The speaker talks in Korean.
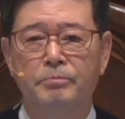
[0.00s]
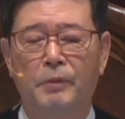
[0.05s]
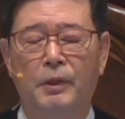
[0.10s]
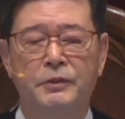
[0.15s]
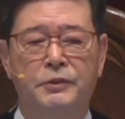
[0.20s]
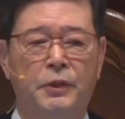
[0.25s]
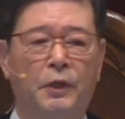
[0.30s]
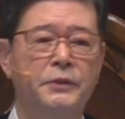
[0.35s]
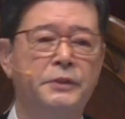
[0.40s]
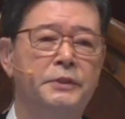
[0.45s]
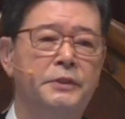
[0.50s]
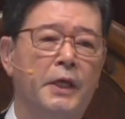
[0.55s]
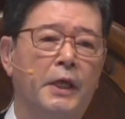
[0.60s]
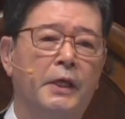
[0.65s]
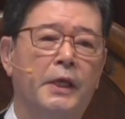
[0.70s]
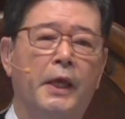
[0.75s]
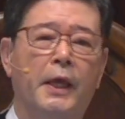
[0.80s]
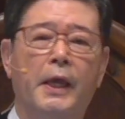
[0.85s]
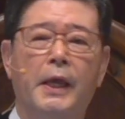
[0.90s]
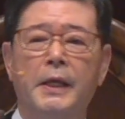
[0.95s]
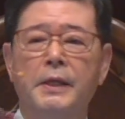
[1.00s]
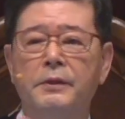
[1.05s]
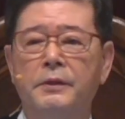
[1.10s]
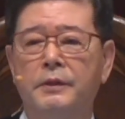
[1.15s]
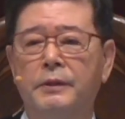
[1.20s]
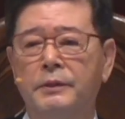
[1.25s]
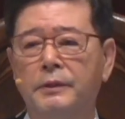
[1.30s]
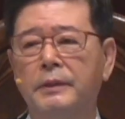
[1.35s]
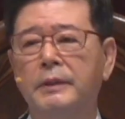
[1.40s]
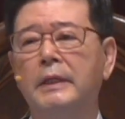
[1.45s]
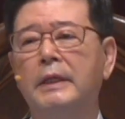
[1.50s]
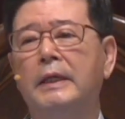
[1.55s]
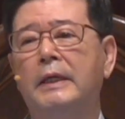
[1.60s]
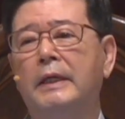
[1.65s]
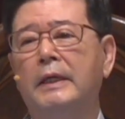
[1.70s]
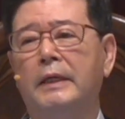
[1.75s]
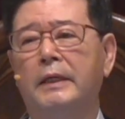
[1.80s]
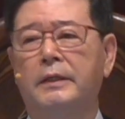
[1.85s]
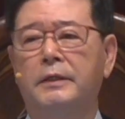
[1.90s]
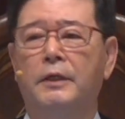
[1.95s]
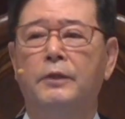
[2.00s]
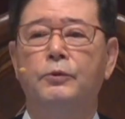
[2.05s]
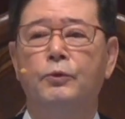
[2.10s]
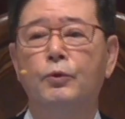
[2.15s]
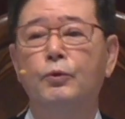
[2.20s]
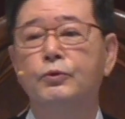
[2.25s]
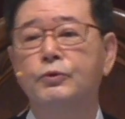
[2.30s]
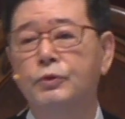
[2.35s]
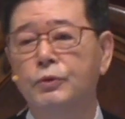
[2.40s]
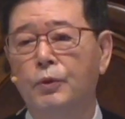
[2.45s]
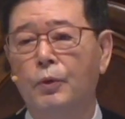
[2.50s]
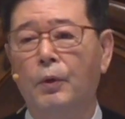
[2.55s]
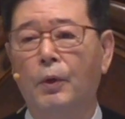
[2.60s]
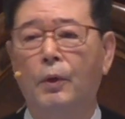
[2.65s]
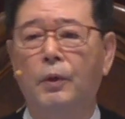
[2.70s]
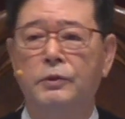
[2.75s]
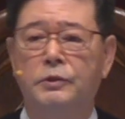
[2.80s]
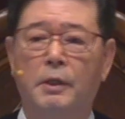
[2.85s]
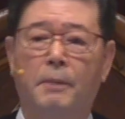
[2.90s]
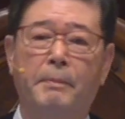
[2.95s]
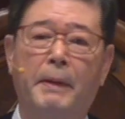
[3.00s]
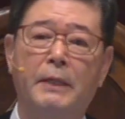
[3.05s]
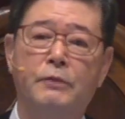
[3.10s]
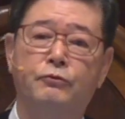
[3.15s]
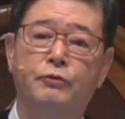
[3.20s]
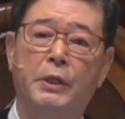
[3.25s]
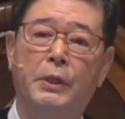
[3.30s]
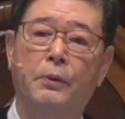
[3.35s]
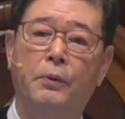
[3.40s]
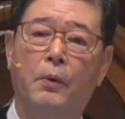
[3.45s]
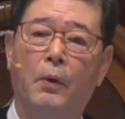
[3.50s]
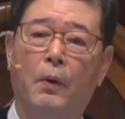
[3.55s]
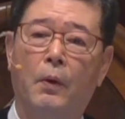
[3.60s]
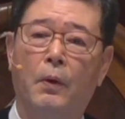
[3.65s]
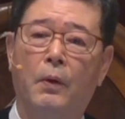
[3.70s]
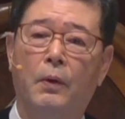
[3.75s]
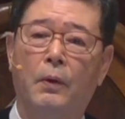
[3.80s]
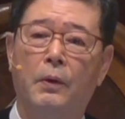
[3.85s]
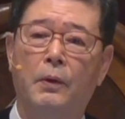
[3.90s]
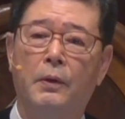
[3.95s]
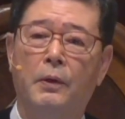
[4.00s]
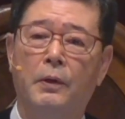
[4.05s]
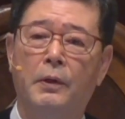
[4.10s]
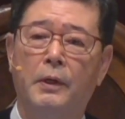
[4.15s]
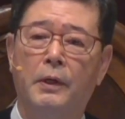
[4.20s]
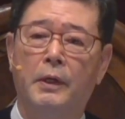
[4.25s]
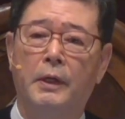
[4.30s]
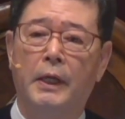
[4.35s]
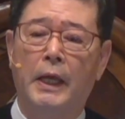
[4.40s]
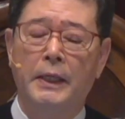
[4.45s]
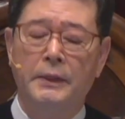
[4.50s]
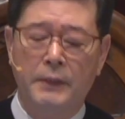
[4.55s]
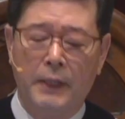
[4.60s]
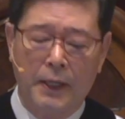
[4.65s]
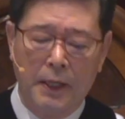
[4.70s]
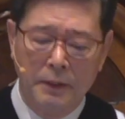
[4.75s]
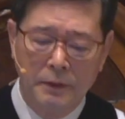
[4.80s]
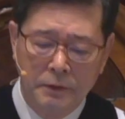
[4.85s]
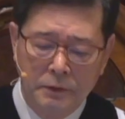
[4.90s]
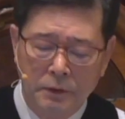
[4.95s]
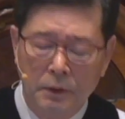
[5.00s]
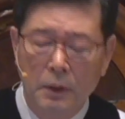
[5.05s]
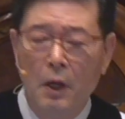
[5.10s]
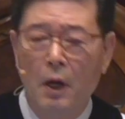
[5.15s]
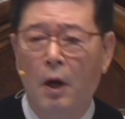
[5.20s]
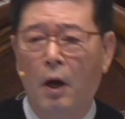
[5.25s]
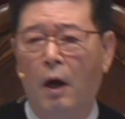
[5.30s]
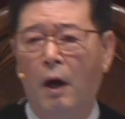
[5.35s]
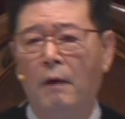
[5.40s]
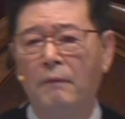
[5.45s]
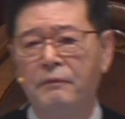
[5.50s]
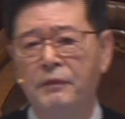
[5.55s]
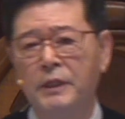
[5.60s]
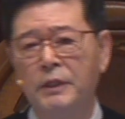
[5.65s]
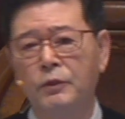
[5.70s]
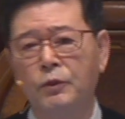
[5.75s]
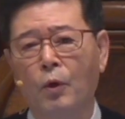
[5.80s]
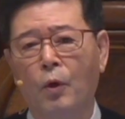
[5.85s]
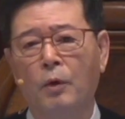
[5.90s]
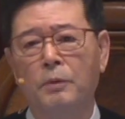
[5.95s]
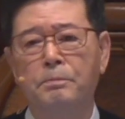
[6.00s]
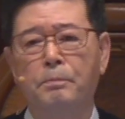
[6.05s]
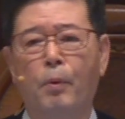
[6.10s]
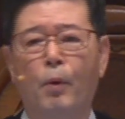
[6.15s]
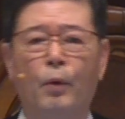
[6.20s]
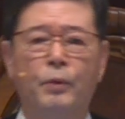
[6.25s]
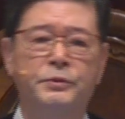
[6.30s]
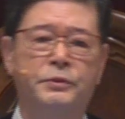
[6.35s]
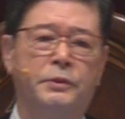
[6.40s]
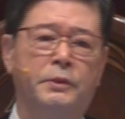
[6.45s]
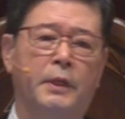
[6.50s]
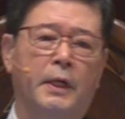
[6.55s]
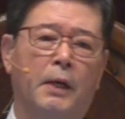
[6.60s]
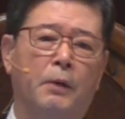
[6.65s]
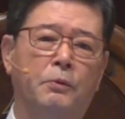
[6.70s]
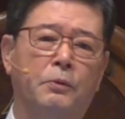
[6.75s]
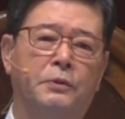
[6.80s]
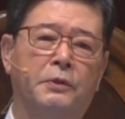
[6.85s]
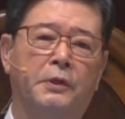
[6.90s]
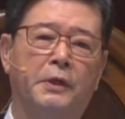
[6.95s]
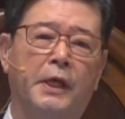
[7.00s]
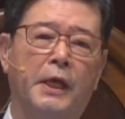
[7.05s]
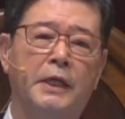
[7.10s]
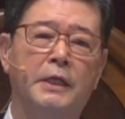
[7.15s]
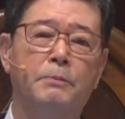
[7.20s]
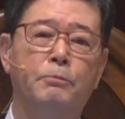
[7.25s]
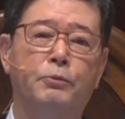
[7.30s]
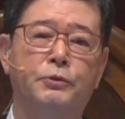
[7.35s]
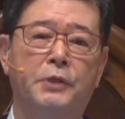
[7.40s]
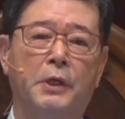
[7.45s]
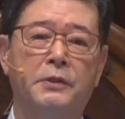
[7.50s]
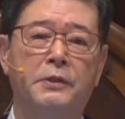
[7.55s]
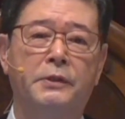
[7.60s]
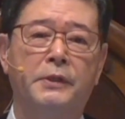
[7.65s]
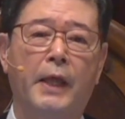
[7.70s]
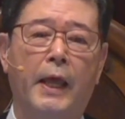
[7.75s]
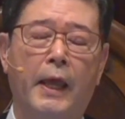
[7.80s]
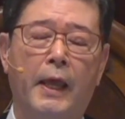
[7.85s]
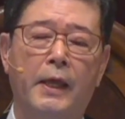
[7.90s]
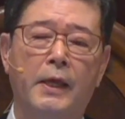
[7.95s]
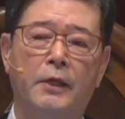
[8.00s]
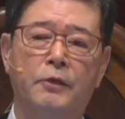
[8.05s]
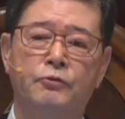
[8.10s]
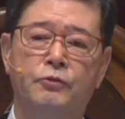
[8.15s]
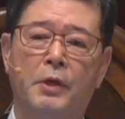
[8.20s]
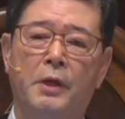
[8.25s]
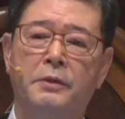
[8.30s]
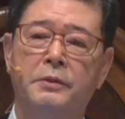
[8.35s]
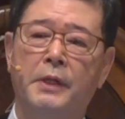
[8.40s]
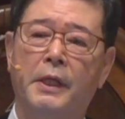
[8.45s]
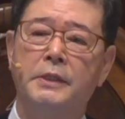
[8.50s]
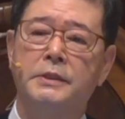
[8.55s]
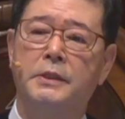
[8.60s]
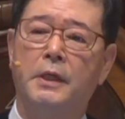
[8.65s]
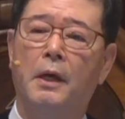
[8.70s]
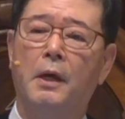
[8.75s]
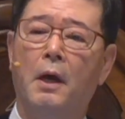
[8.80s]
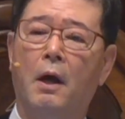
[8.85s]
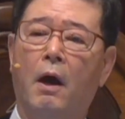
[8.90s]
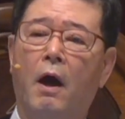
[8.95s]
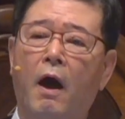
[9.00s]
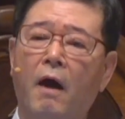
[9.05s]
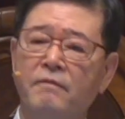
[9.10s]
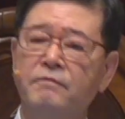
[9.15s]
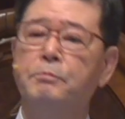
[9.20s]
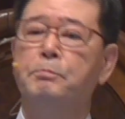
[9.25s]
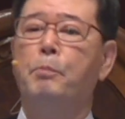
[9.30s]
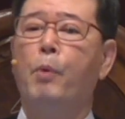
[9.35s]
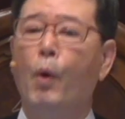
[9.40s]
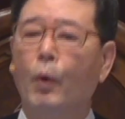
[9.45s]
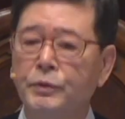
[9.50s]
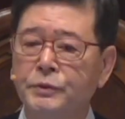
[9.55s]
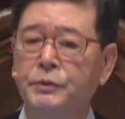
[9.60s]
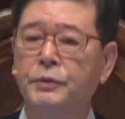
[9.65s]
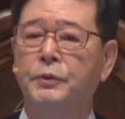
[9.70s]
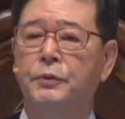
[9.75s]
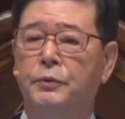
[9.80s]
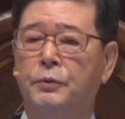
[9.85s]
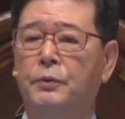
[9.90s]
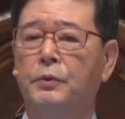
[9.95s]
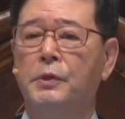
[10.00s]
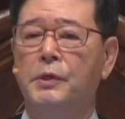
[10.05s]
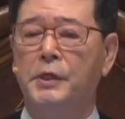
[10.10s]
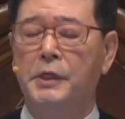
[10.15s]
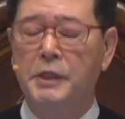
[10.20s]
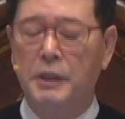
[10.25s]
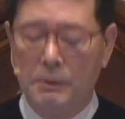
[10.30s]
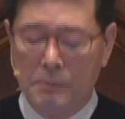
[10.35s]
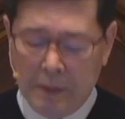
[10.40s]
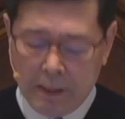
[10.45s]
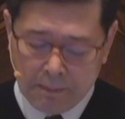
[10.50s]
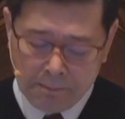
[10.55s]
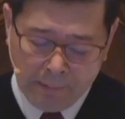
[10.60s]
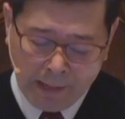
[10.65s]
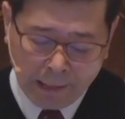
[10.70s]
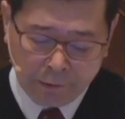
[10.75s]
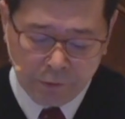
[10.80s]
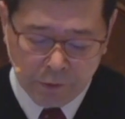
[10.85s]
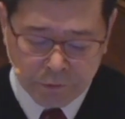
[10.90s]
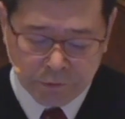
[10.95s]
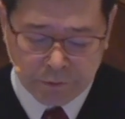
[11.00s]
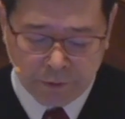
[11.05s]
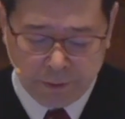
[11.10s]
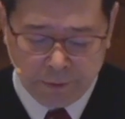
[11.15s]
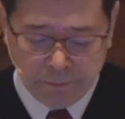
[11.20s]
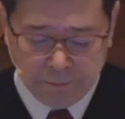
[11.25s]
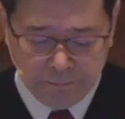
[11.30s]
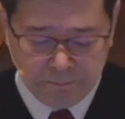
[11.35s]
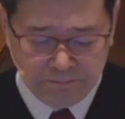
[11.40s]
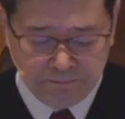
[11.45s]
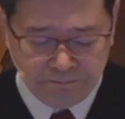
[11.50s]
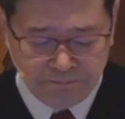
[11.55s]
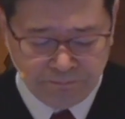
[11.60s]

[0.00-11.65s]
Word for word: 뭐 전 세계에 있는 그런 뉴스도 접할 수 있고 옛날에는 그 허핑턴 포스트라고 그렇게 이름 붙였는데 최근에 이제 허프 포스트로 이름이 바뀌었어요.